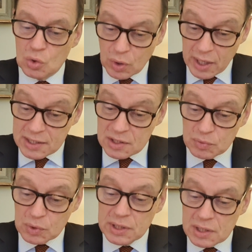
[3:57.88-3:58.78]
Du
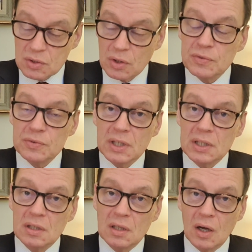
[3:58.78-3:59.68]
reist wohl des
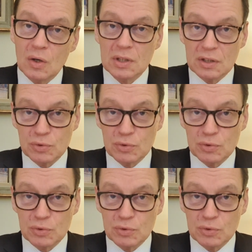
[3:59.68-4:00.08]
Öfteren auch nach